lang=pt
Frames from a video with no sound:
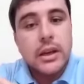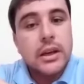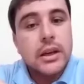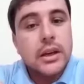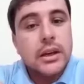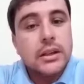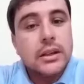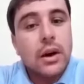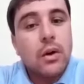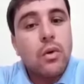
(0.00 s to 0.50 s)

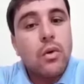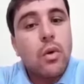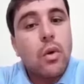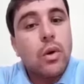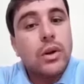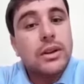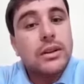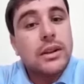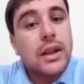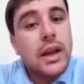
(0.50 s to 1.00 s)
Então, o
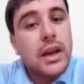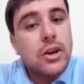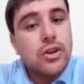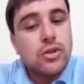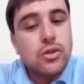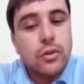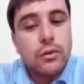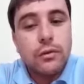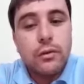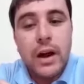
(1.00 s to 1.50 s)

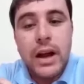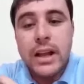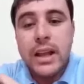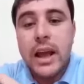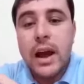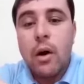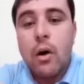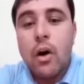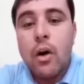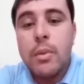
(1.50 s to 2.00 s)
contexto vai que
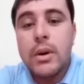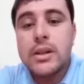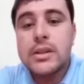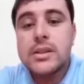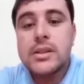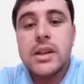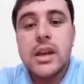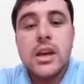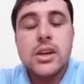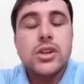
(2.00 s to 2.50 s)
a obra
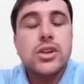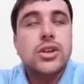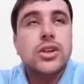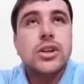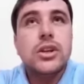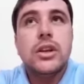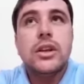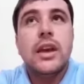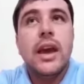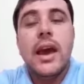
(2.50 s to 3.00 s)
seja de
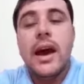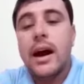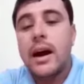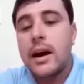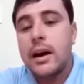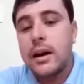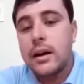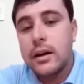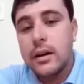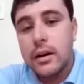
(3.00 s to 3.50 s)

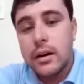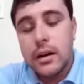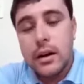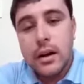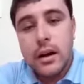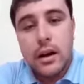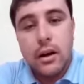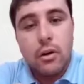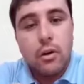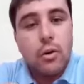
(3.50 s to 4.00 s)
guerra,
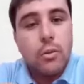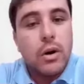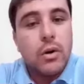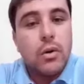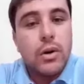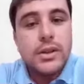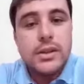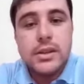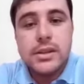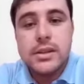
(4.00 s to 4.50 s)
alguma
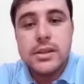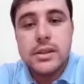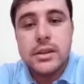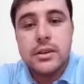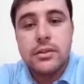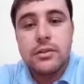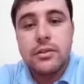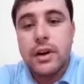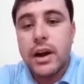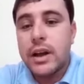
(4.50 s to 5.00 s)
coisa
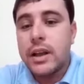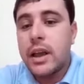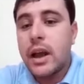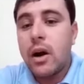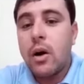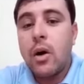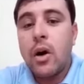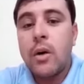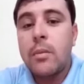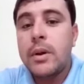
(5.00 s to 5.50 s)
assim, vai que a
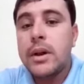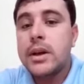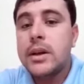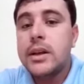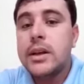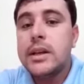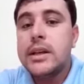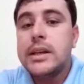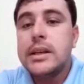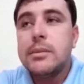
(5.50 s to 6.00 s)
obra,
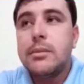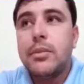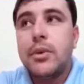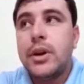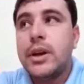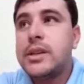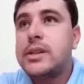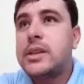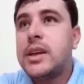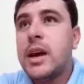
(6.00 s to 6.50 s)
por
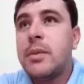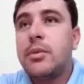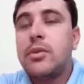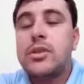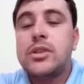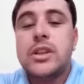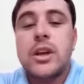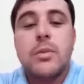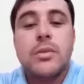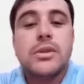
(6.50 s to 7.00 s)
exemplo,
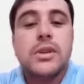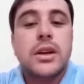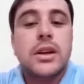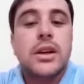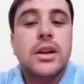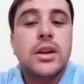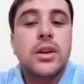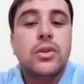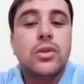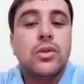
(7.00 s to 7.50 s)
nós temos
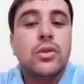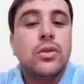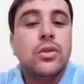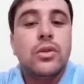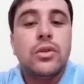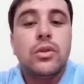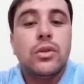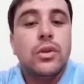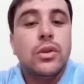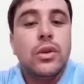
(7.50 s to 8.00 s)
aqui
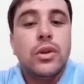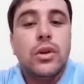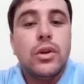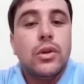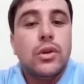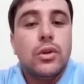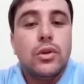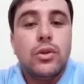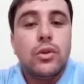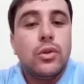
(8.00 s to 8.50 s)
no,
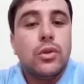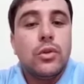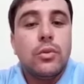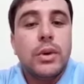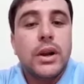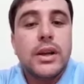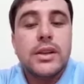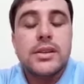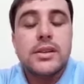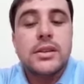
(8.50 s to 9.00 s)
no
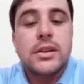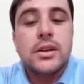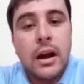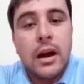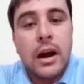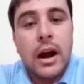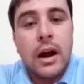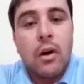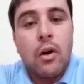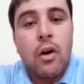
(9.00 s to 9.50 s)

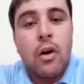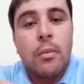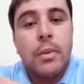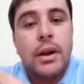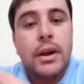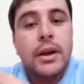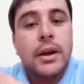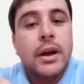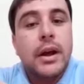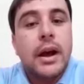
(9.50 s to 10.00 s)
Brasil, a
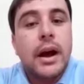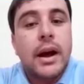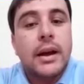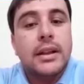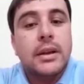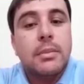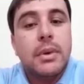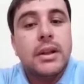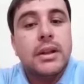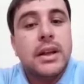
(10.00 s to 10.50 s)
obra A
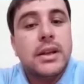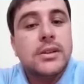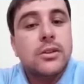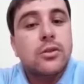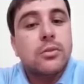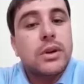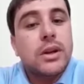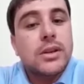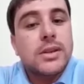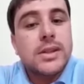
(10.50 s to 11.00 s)
Independência
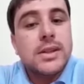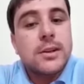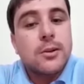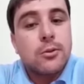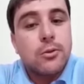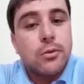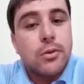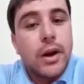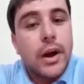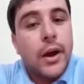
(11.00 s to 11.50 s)
do
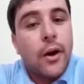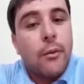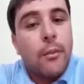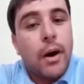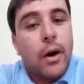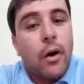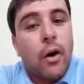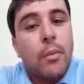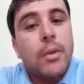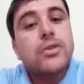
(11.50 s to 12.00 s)
Brasil é
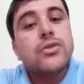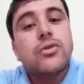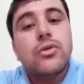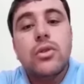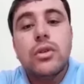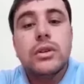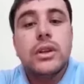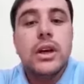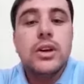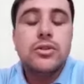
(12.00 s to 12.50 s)
uma obra de um
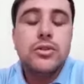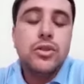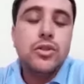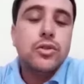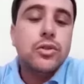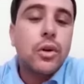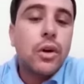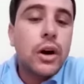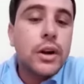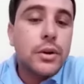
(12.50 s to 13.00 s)
contexto
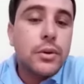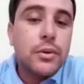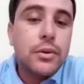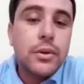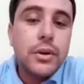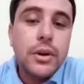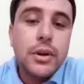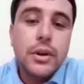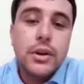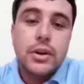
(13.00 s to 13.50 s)
histórico,
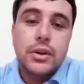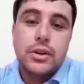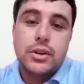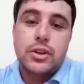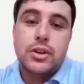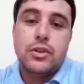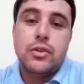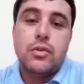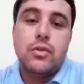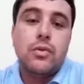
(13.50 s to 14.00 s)

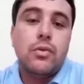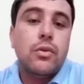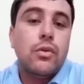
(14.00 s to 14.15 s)
de um,